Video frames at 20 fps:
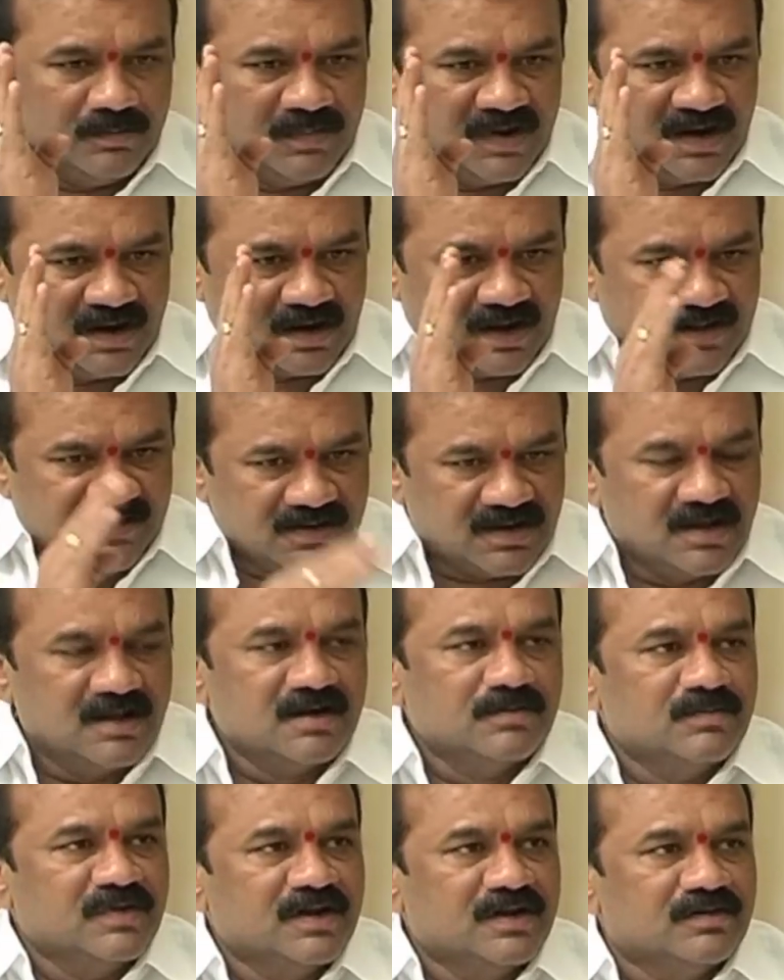మనకు
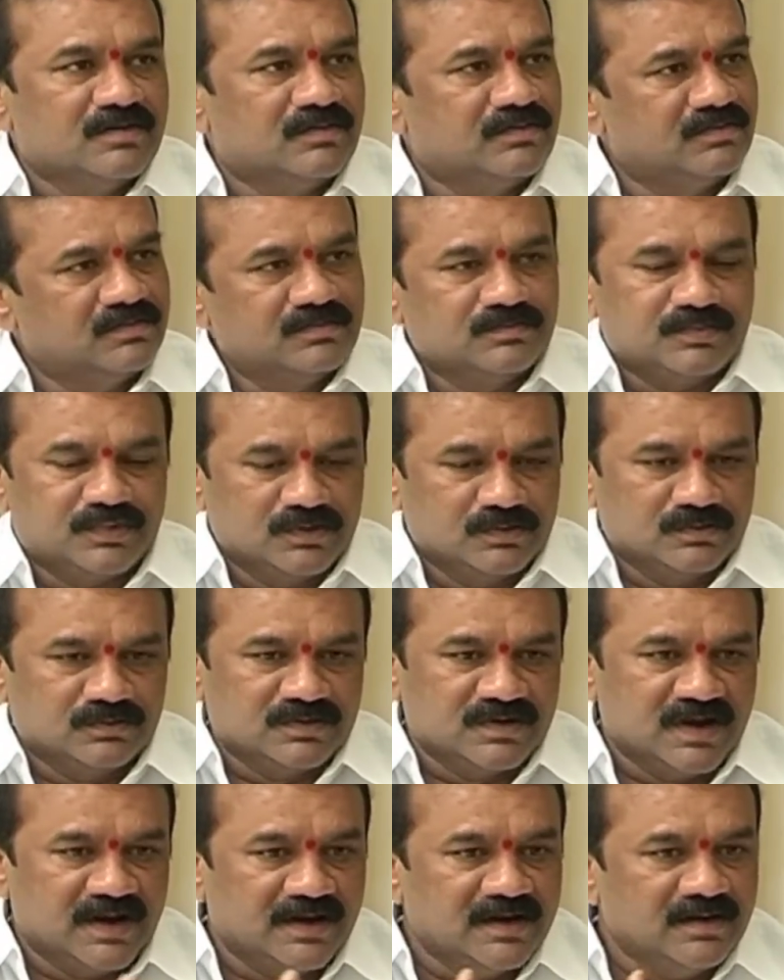అధికారం లేదు ఇప్పుడు
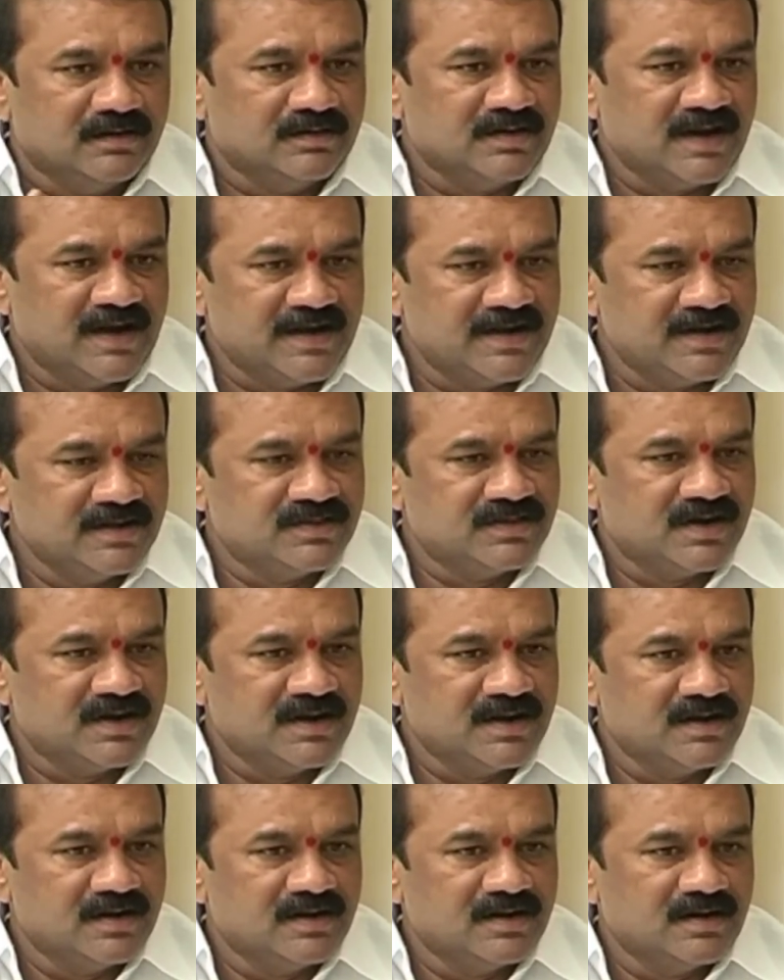ఎయిటీ
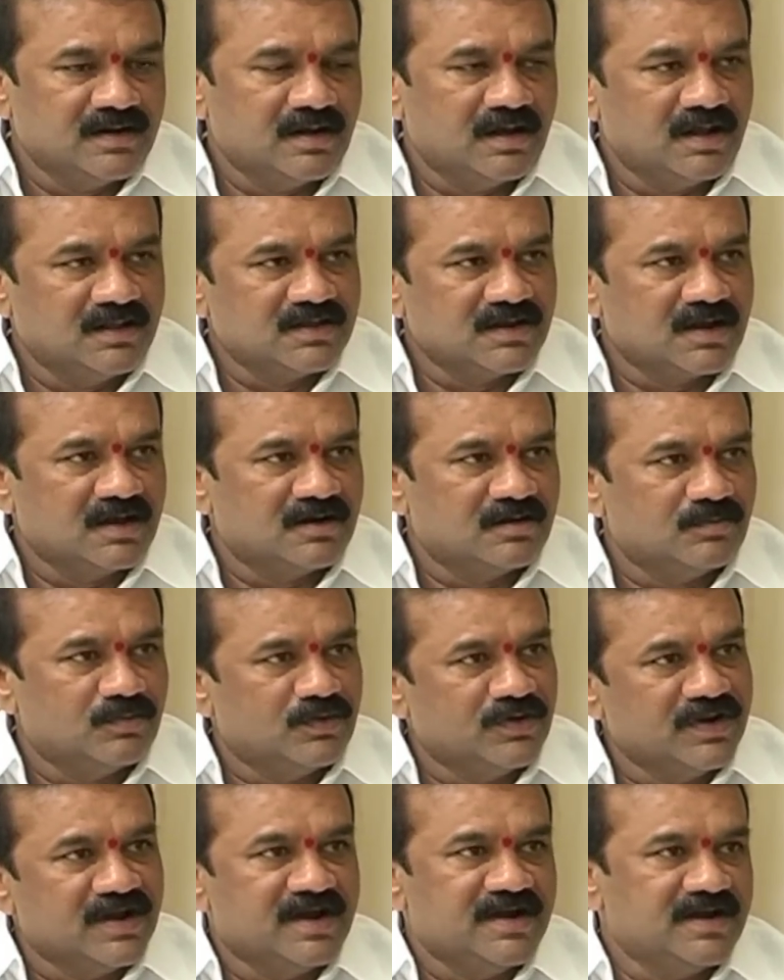త్రీలో అధికారం
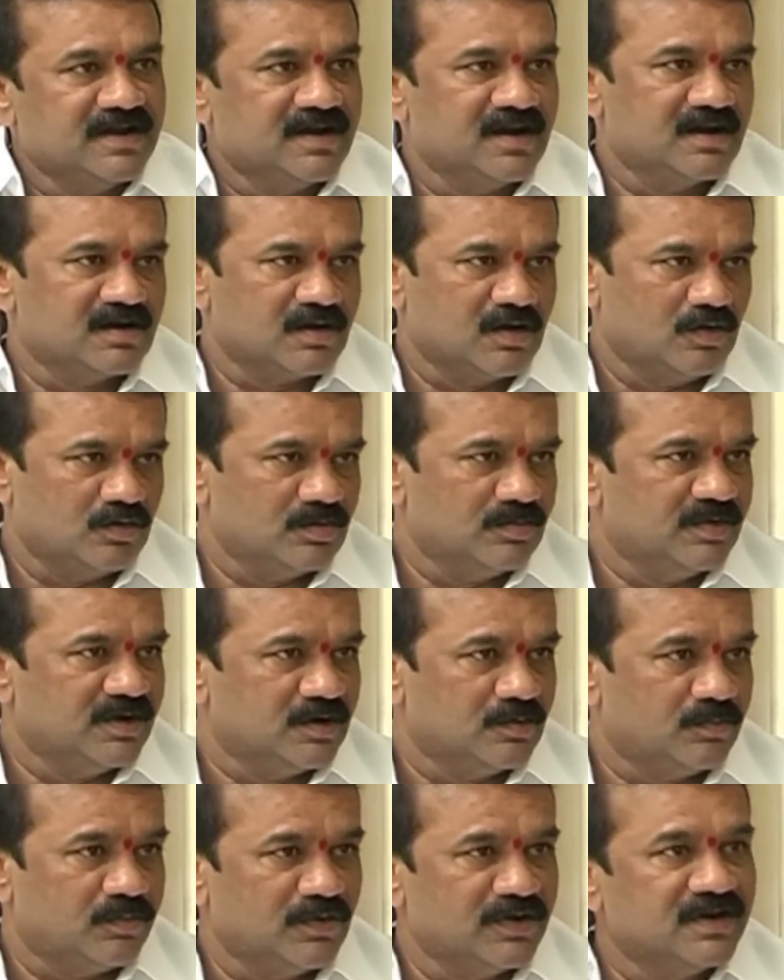ఉంటే ఎయిటీ నైన్
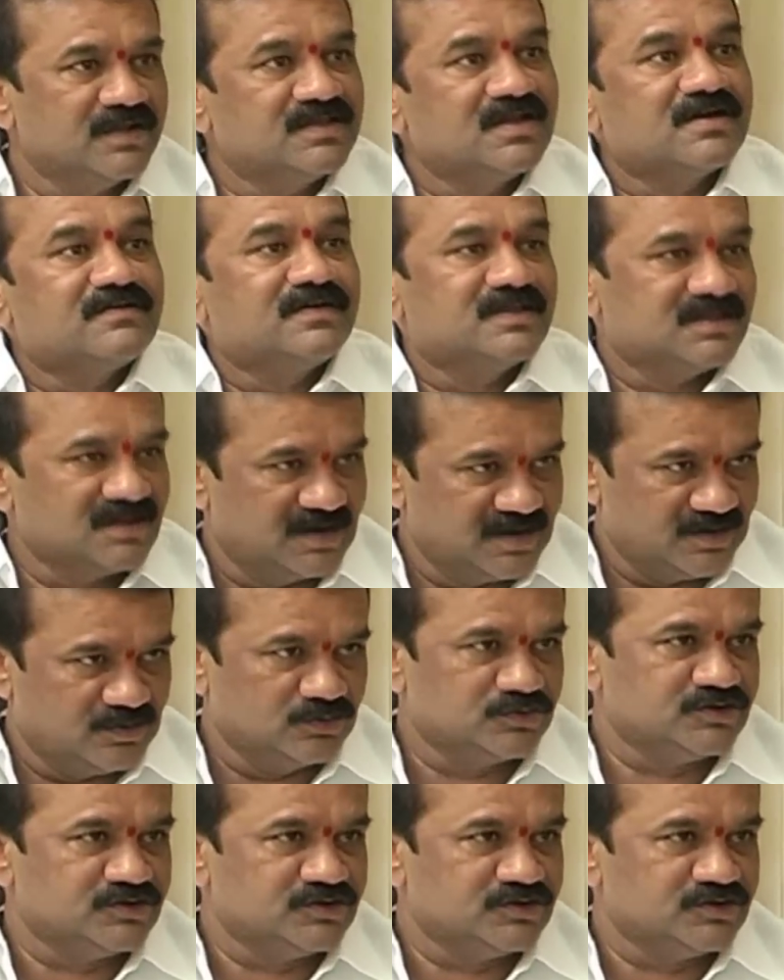గవర్నమెంట్ పోయిన తర్వాత నేను